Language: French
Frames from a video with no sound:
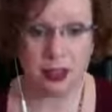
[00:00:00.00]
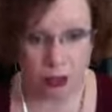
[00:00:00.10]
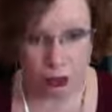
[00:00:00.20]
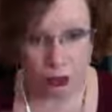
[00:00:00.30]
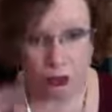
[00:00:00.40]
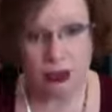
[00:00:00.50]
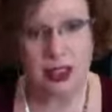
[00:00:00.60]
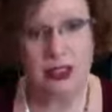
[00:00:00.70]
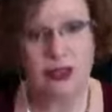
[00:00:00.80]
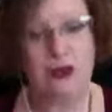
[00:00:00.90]
au-delà
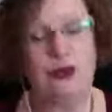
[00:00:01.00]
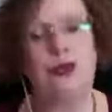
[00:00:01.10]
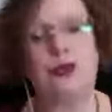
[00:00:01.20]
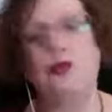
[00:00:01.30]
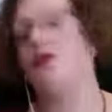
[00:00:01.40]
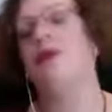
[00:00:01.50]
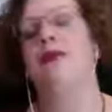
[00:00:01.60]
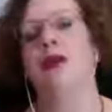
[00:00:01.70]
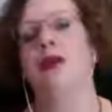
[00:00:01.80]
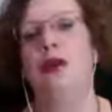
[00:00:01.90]
du jugement,
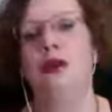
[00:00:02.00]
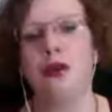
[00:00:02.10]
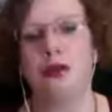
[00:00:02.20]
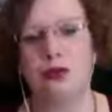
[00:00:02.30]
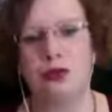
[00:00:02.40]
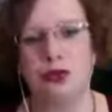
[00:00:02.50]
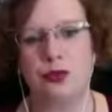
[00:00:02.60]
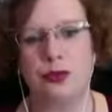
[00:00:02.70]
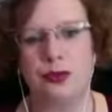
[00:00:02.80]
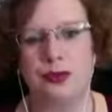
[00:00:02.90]
hors du
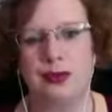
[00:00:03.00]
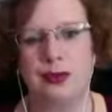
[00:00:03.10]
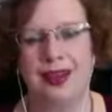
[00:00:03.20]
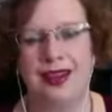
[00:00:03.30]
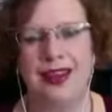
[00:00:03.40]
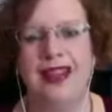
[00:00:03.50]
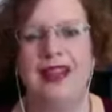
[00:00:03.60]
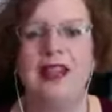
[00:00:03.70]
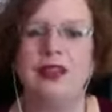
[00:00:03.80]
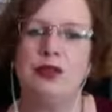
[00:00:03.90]
jugement,
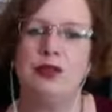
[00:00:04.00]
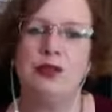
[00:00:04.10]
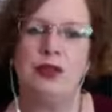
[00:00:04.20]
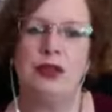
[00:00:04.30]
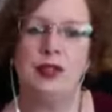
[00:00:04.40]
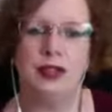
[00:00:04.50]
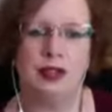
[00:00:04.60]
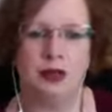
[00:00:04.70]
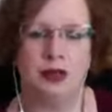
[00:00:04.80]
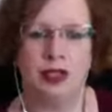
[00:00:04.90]
qu'est-ce que vous pourriez
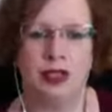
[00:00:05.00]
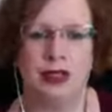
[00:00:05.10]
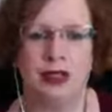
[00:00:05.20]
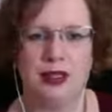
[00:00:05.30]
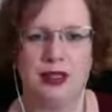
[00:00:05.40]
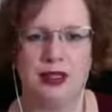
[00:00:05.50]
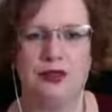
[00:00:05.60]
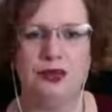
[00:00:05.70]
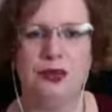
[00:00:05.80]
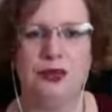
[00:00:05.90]
découvrir si vous
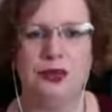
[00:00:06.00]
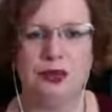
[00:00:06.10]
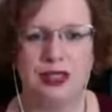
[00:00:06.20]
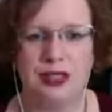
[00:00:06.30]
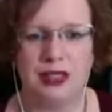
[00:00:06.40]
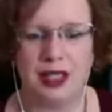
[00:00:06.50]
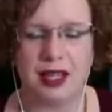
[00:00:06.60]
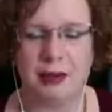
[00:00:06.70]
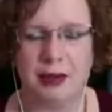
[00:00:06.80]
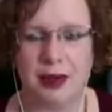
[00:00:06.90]
ne considériez
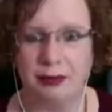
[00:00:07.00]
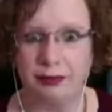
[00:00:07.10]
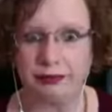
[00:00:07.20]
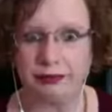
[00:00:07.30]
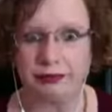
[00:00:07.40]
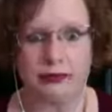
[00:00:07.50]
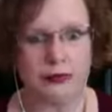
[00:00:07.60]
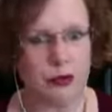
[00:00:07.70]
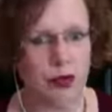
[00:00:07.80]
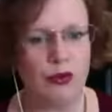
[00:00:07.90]
pas
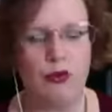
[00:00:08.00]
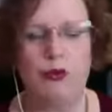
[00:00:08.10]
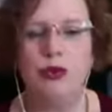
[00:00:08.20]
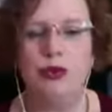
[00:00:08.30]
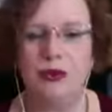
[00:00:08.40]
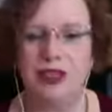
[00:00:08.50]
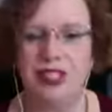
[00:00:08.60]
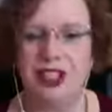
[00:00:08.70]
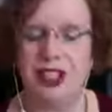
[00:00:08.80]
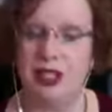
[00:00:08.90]
vos bourdes, vos
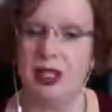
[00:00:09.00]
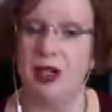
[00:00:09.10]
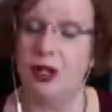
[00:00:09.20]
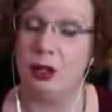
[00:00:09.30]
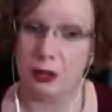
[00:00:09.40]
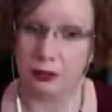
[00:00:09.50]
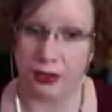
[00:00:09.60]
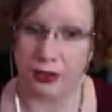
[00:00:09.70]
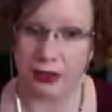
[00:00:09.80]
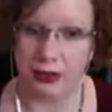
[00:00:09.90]
échecs comme en
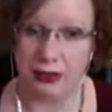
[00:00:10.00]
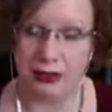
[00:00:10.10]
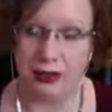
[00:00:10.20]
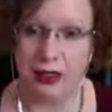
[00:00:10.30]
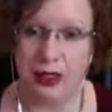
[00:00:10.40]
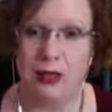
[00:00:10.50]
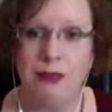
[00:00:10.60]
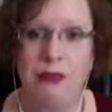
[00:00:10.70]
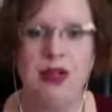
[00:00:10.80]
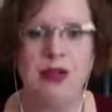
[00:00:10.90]
étant, mais
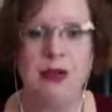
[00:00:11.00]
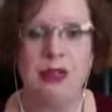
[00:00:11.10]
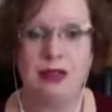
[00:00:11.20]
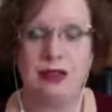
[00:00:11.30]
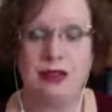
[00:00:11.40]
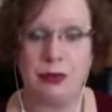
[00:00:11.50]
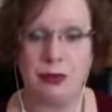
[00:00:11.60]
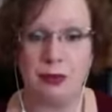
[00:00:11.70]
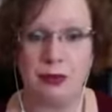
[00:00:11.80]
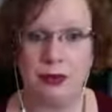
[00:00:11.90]
comme étant
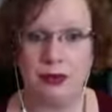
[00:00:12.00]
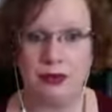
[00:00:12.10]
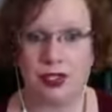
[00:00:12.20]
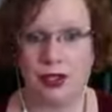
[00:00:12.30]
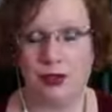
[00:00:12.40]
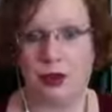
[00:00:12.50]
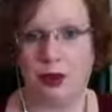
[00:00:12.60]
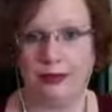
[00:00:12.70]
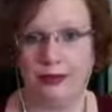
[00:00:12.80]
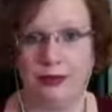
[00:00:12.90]
simplement des choix
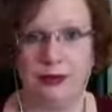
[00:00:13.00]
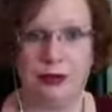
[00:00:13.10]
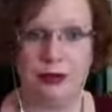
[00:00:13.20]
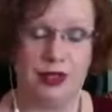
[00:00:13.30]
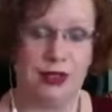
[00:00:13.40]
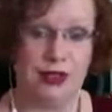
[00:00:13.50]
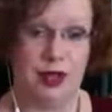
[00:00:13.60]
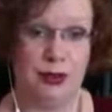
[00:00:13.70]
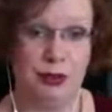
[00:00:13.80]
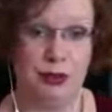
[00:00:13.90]
que vous avez fait à un
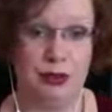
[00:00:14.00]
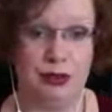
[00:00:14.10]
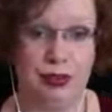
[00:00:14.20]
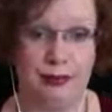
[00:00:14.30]
moment donné